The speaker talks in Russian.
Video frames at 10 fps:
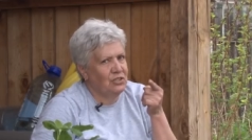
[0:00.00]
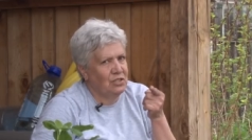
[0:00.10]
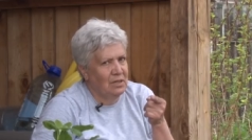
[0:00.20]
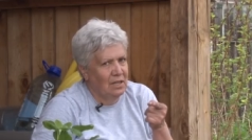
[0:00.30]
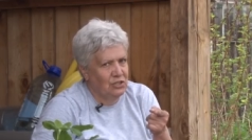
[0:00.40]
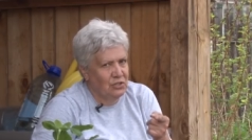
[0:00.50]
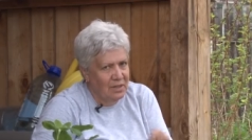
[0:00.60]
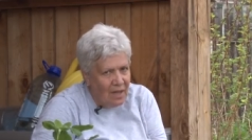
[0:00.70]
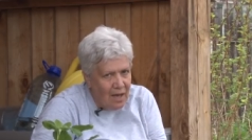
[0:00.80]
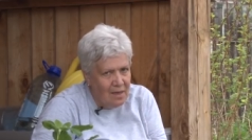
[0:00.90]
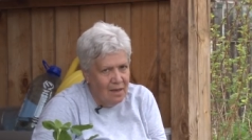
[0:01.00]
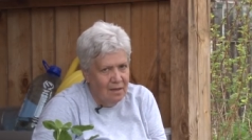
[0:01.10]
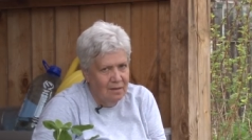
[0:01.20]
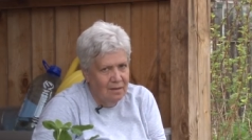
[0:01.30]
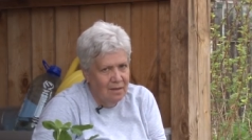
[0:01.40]

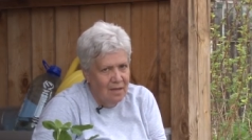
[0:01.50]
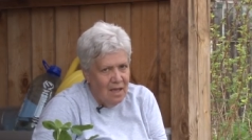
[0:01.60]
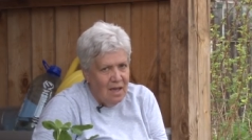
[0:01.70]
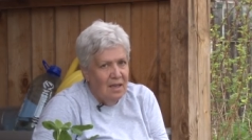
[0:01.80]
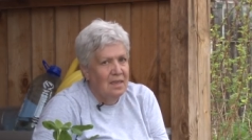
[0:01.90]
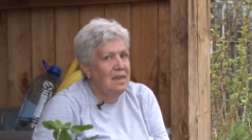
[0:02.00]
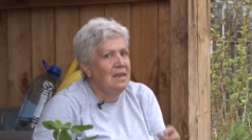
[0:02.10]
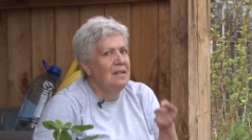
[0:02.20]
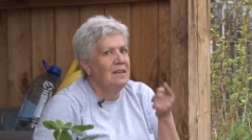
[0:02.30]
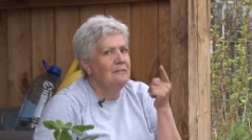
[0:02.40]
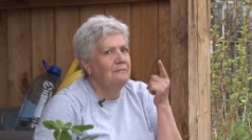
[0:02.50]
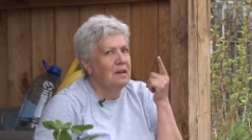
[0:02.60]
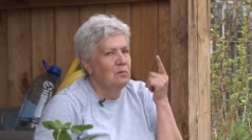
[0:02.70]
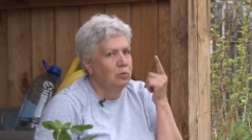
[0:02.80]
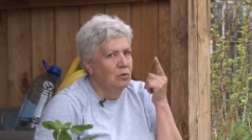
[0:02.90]
щелочная, или
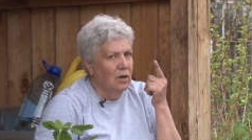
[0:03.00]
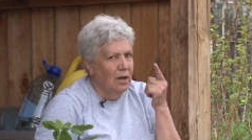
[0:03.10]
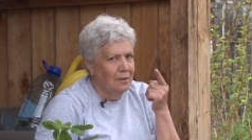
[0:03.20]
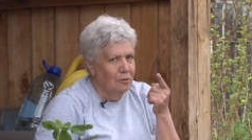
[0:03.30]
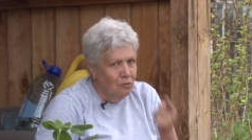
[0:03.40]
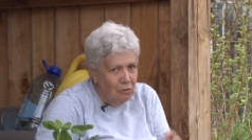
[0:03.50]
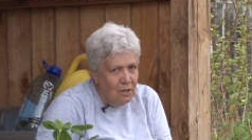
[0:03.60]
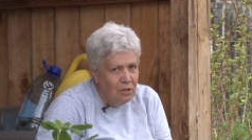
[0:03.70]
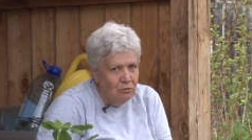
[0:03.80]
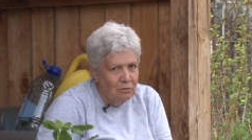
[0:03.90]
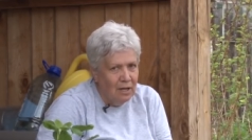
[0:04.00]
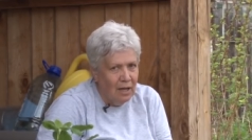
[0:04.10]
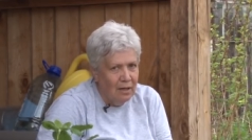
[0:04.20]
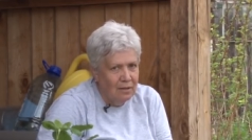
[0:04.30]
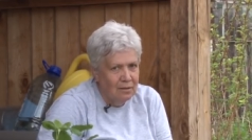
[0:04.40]
вы буханули
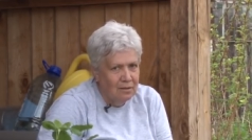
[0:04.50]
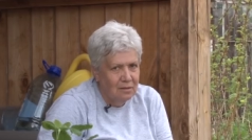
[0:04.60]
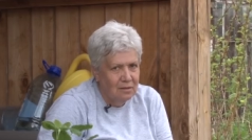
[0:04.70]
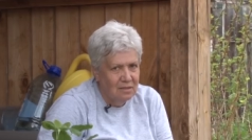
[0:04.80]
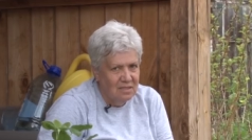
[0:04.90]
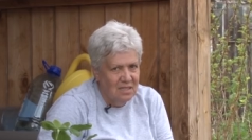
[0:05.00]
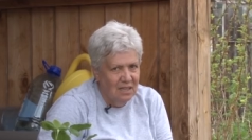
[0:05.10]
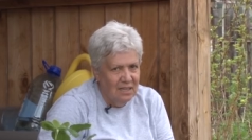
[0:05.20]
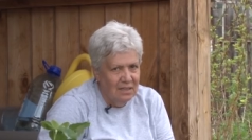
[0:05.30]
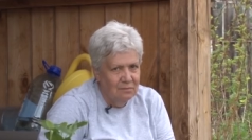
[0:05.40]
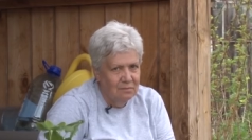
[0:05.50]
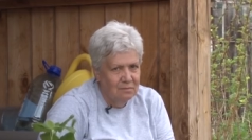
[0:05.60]
туда золы,